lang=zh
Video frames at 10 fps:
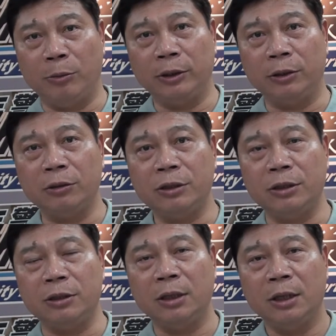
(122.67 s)
我们台中
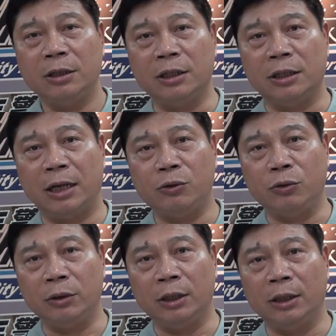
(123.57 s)
市警察
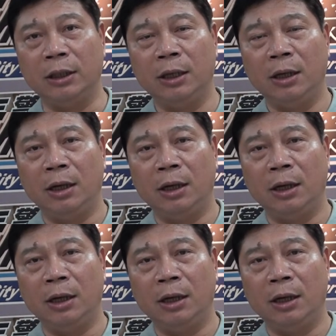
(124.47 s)
局的